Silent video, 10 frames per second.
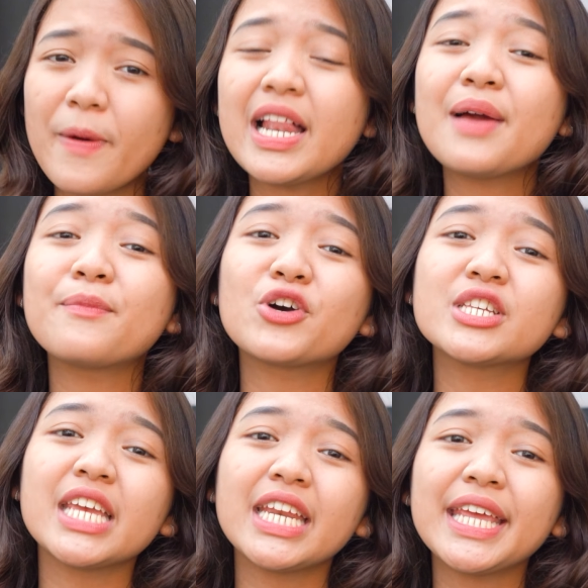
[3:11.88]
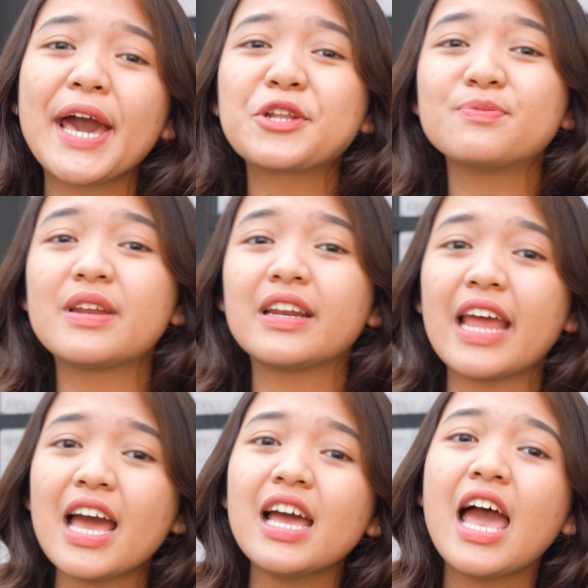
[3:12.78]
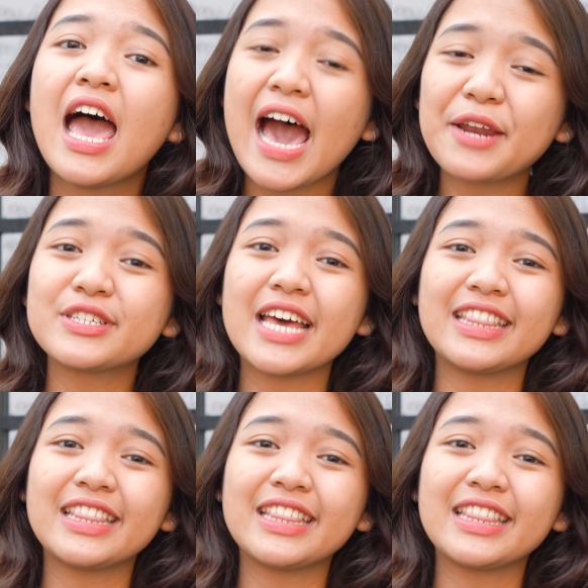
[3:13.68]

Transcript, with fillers: opal yang mau kesini harus berenang, harus